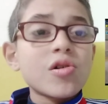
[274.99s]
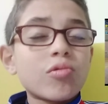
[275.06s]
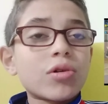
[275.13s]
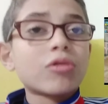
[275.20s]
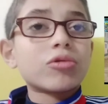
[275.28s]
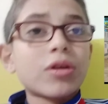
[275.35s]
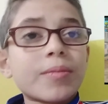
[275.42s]

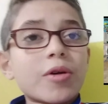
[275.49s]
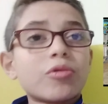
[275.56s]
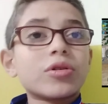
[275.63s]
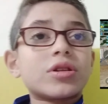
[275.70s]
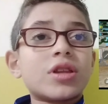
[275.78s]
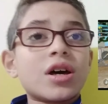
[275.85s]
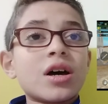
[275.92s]
ولو ده
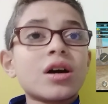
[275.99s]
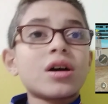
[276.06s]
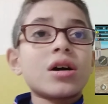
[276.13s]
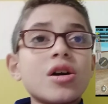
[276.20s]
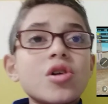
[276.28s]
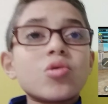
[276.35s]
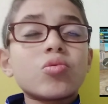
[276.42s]
موت ده
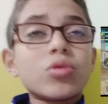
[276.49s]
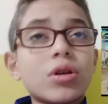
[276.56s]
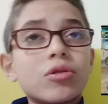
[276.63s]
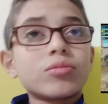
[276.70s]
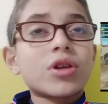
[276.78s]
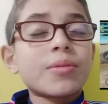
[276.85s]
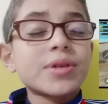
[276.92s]

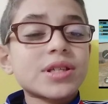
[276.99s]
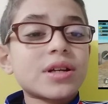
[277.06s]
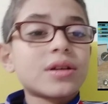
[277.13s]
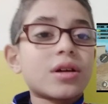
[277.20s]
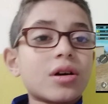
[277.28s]
ولو ده مثلا